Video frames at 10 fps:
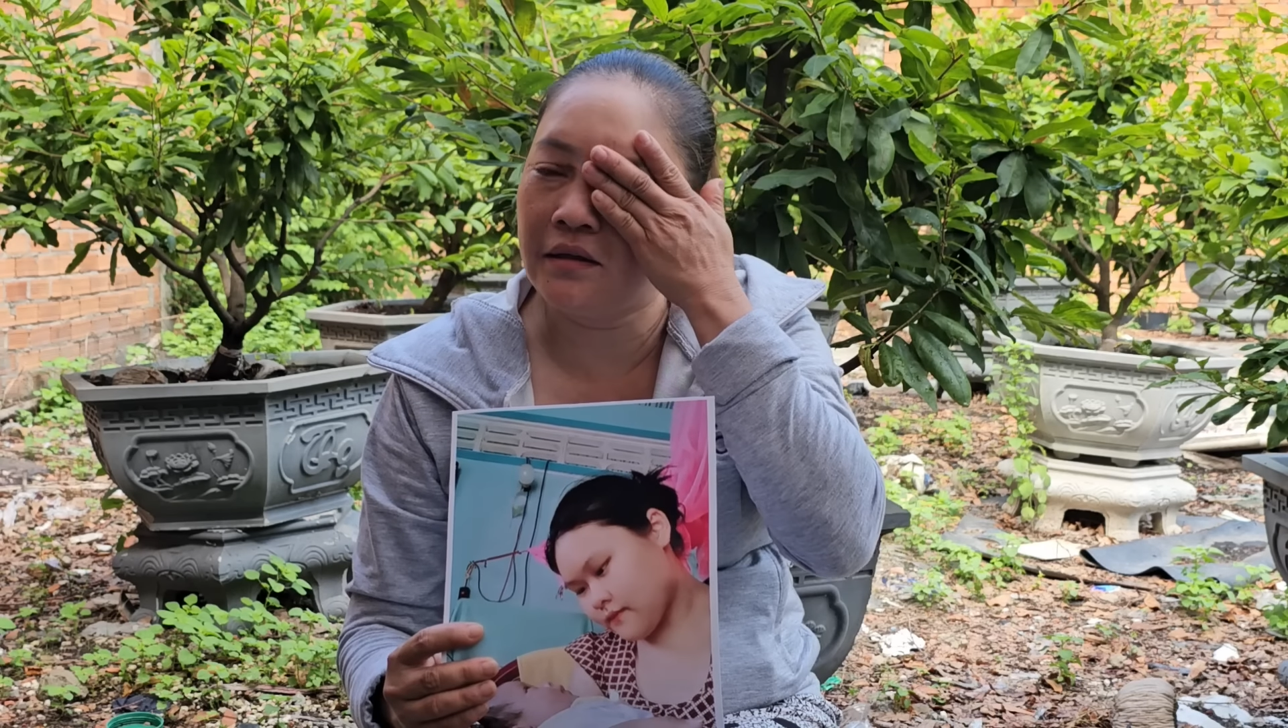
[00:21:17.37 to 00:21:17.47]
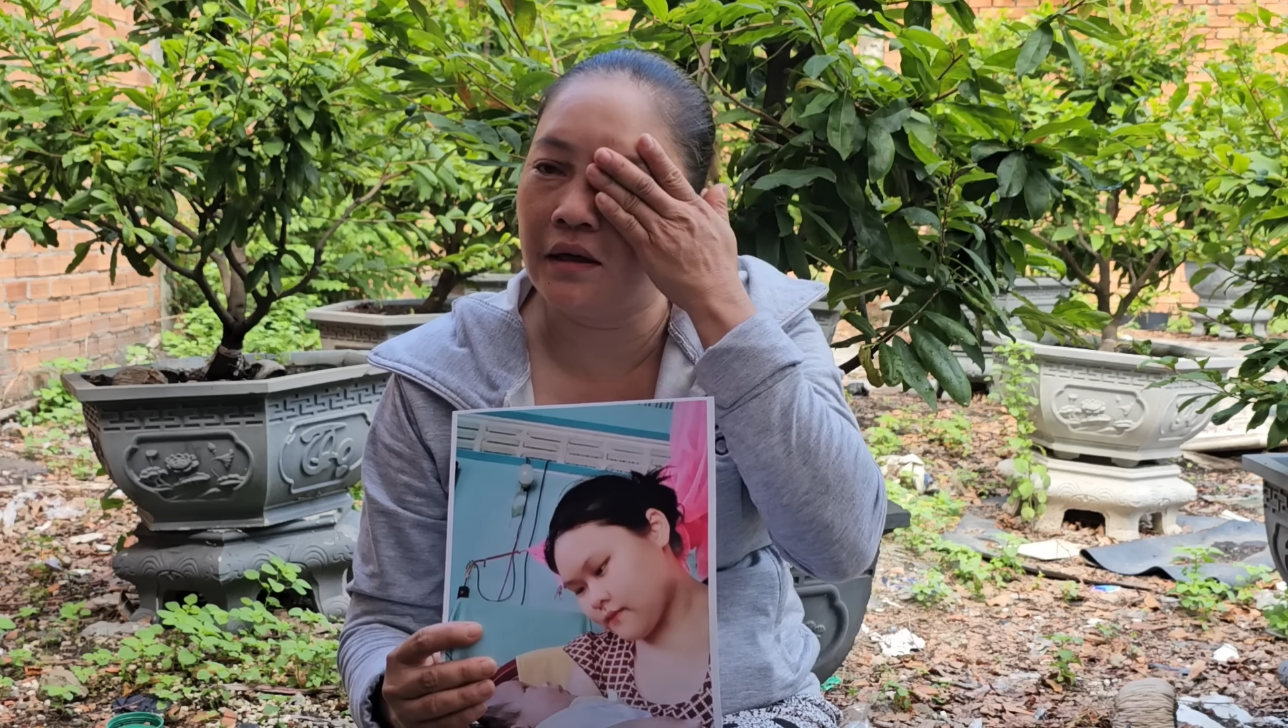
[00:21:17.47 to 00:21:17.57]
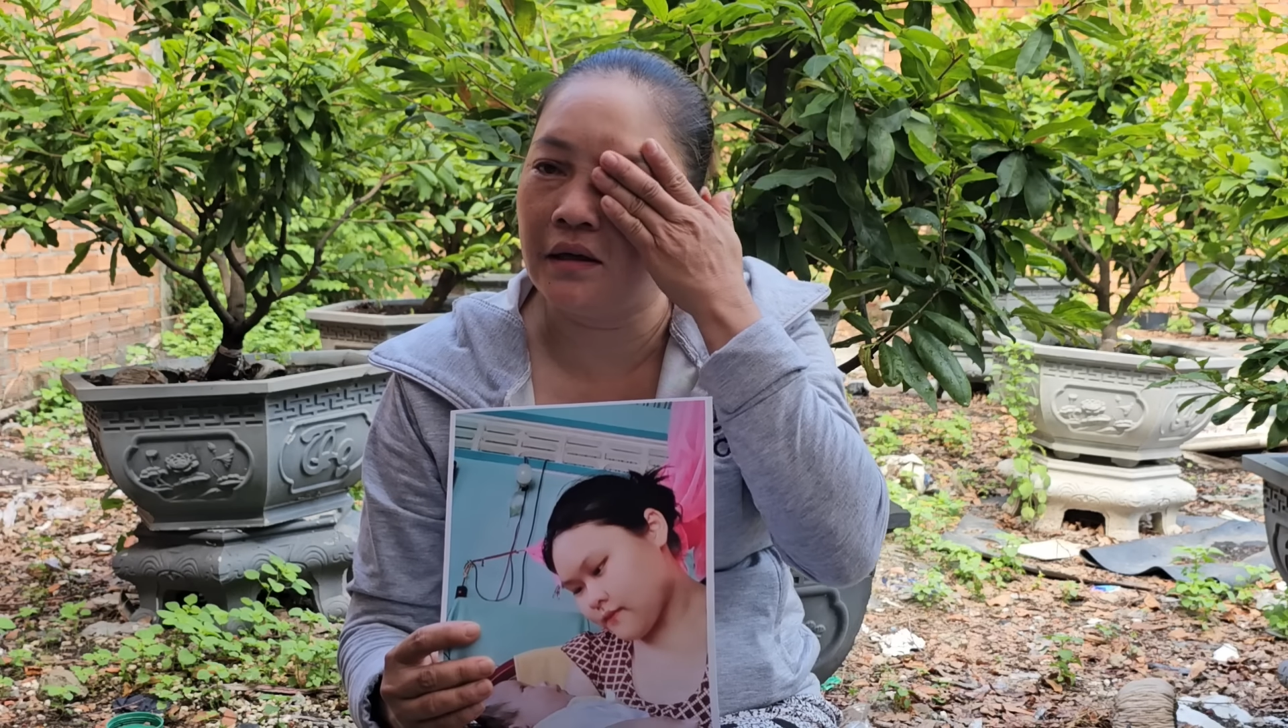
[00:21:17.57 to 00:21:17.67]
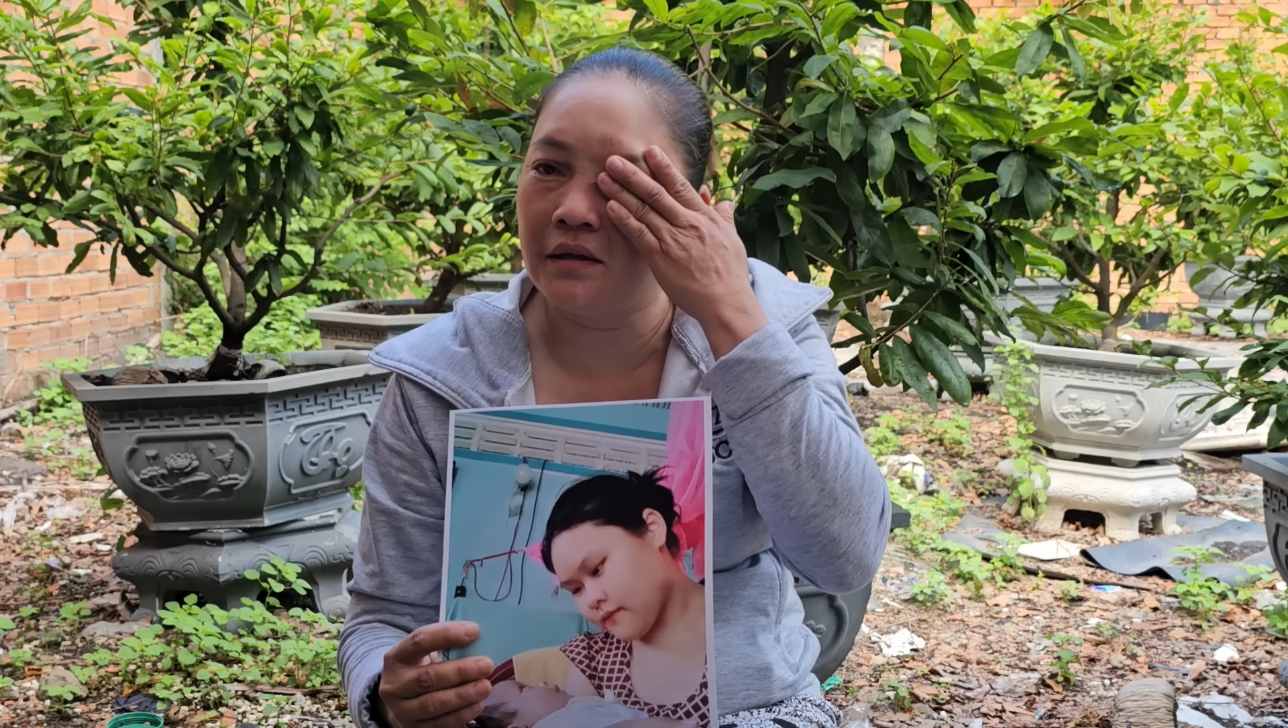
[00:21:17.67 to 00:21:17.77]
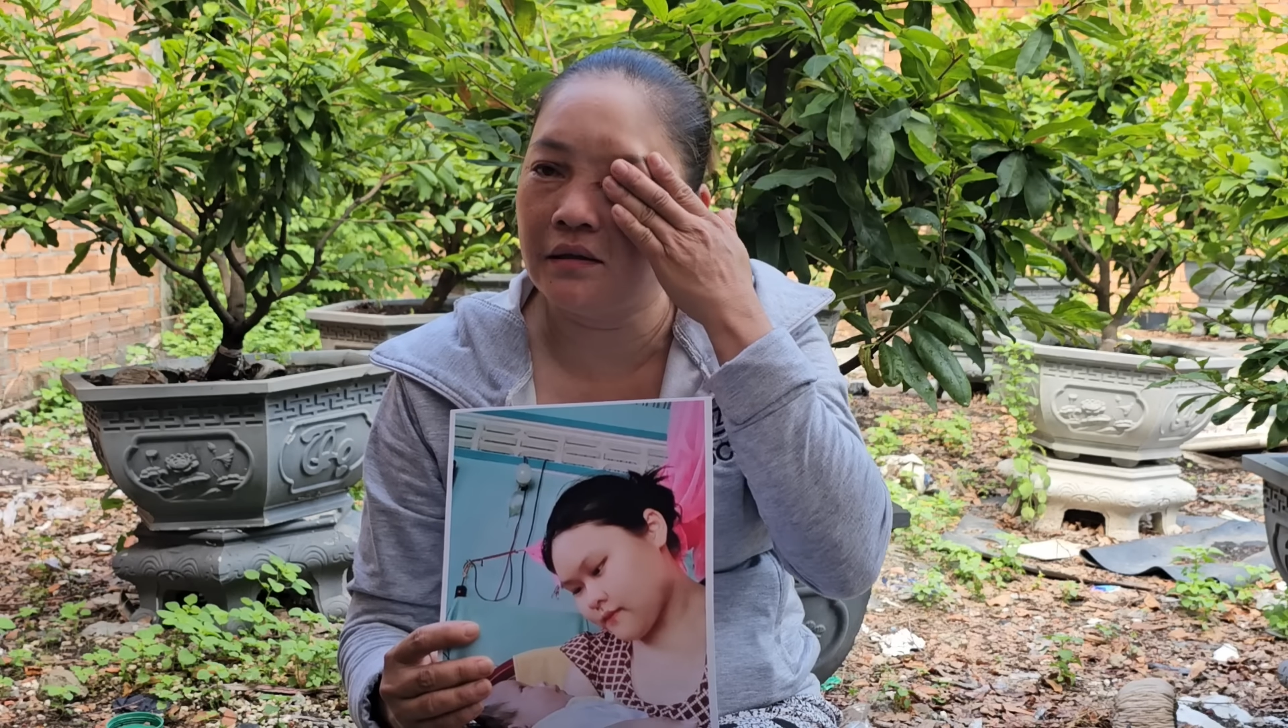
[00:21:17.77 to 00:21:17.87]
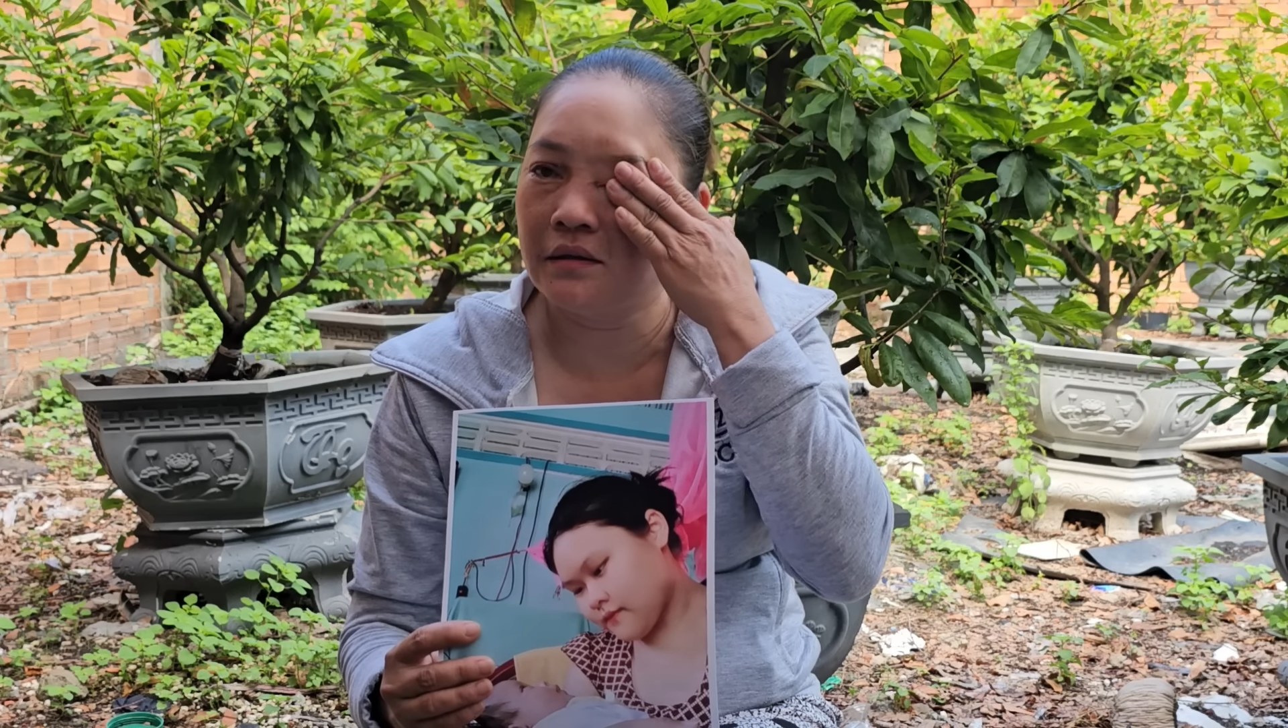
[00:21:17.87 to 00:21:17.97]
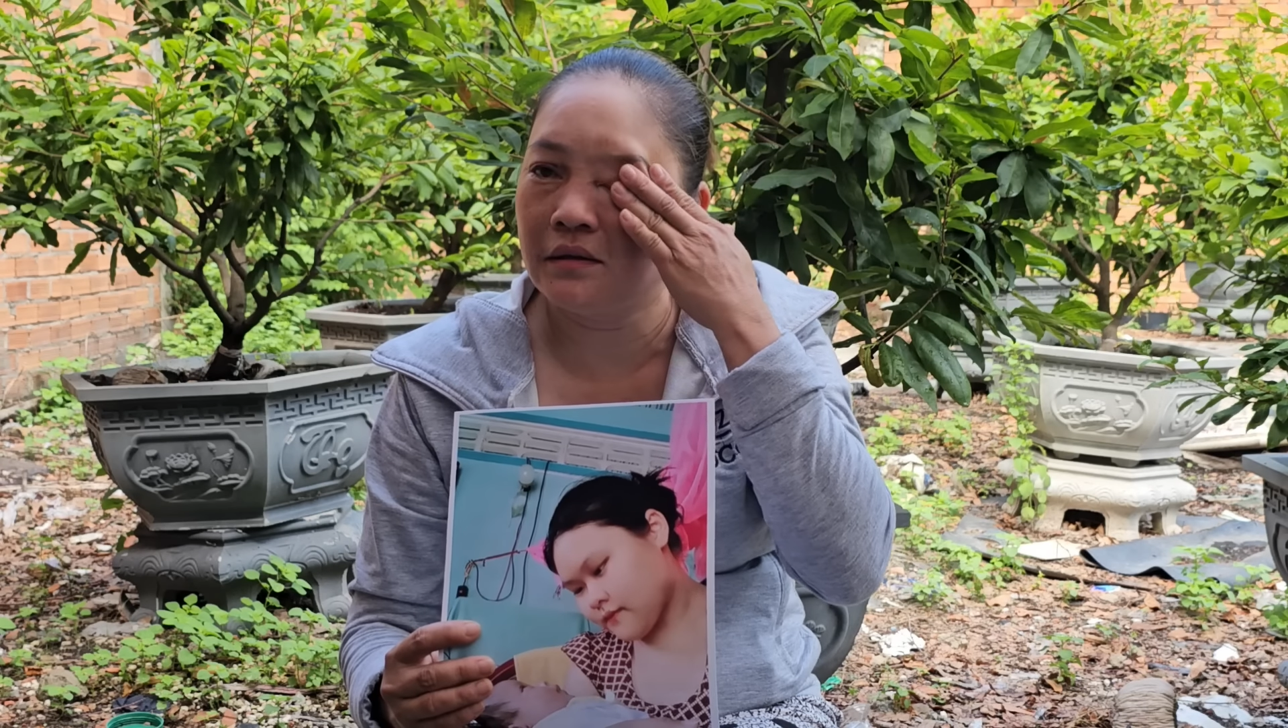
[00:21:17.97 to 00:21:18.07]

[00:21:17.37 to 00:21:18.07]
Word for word: cho chị